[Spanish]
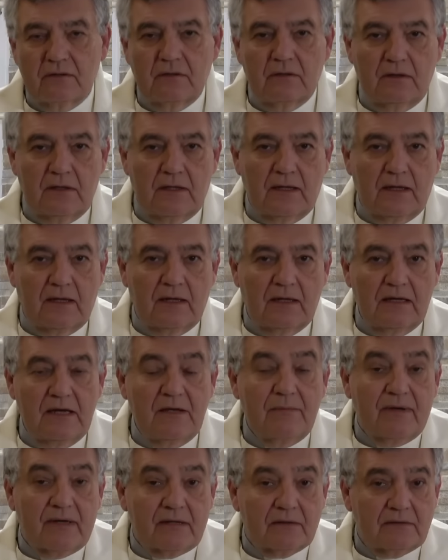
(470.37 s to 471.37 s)
la
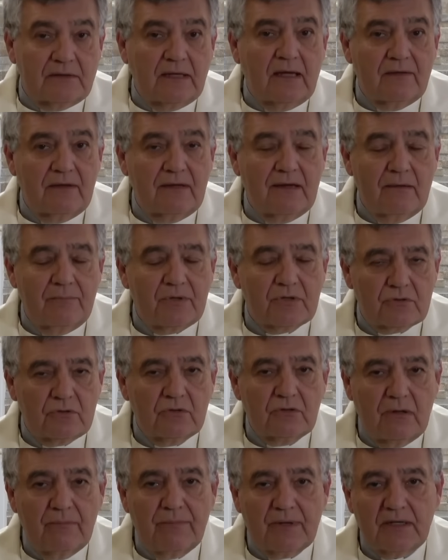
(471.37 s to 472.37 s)
libertad de la
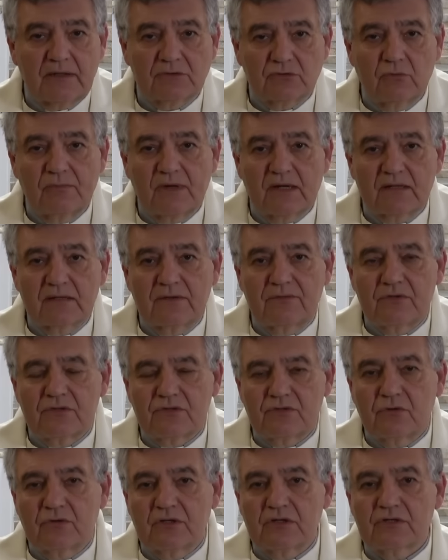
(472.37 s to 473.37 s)
persona para tomar
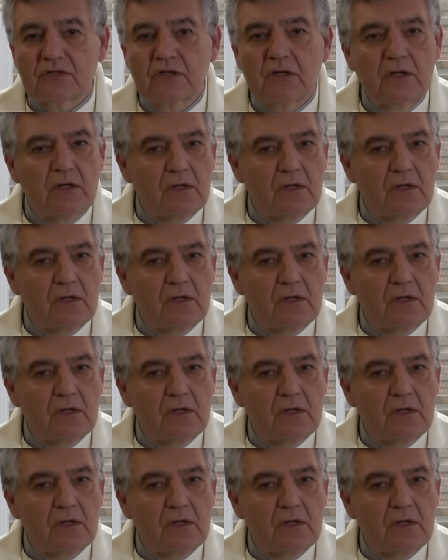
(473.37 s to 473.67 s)
decisiones,